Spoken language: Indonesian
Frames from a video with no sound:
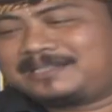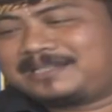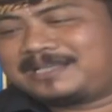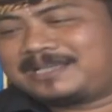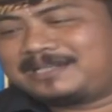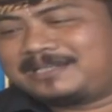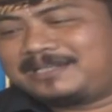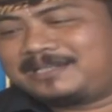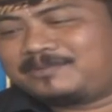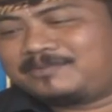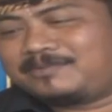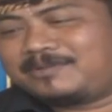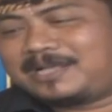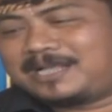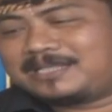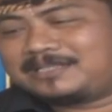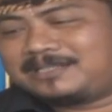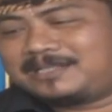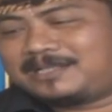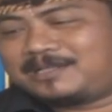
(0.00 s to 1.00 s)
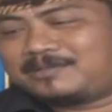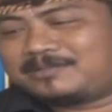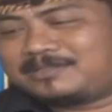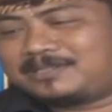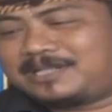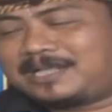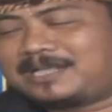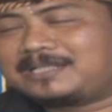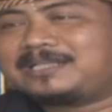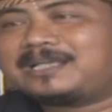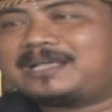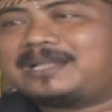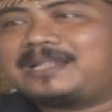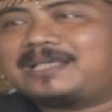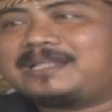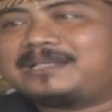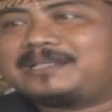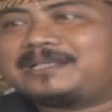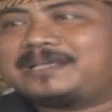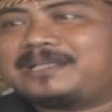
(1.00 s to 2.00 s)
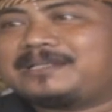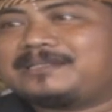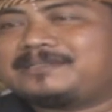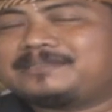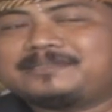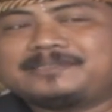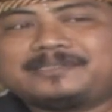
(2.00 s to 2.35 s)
yang ditugasi harus dia jalankan